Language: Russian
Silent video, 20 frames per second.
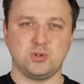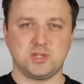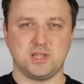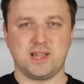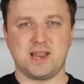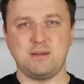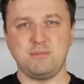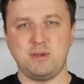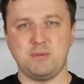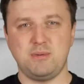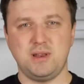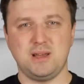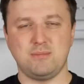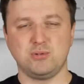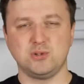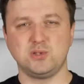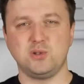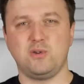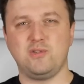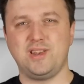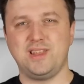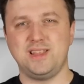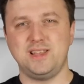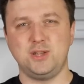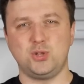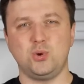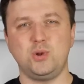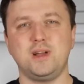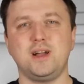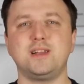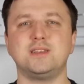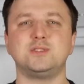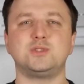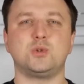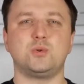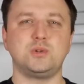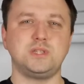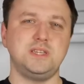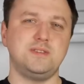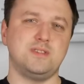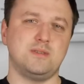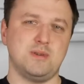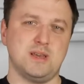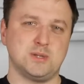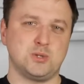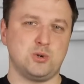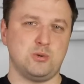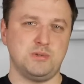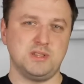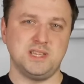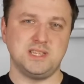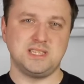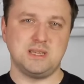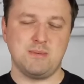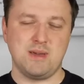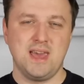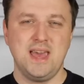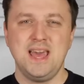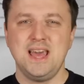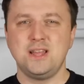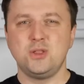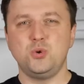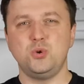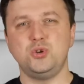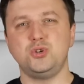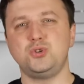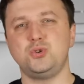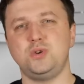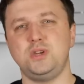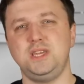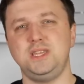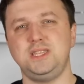толстые рамки были обусловлены не только конструктивными особенностями, но еще